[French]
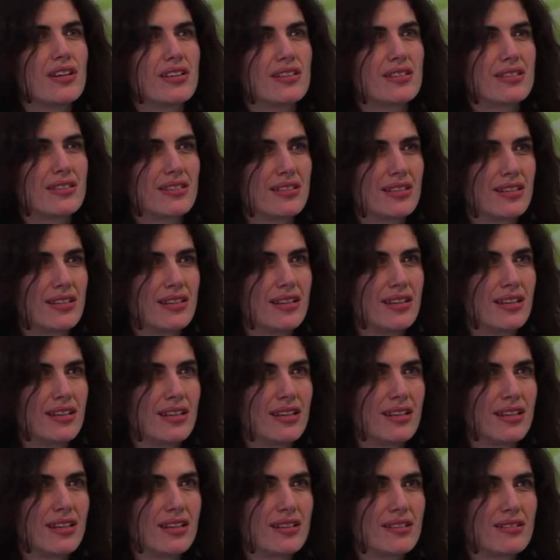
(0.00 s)

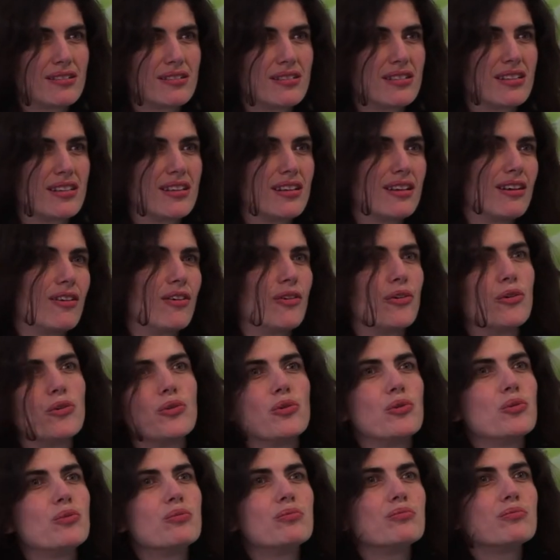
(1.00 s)
C'est
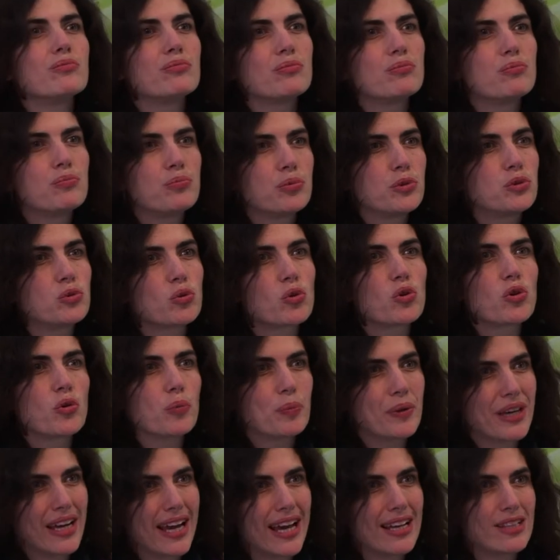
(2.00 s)
plutôt de
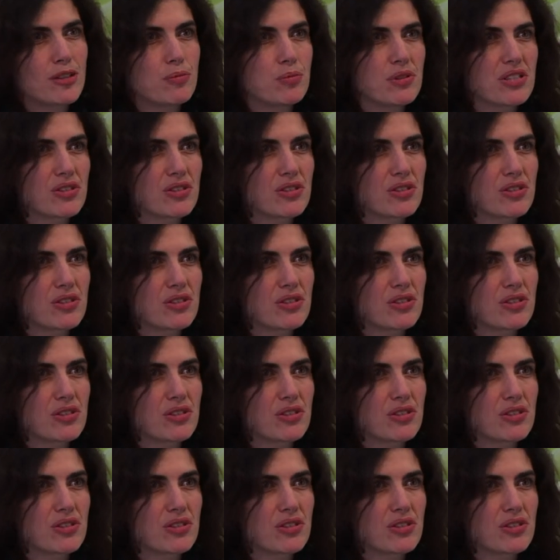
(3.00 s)
l'opérette,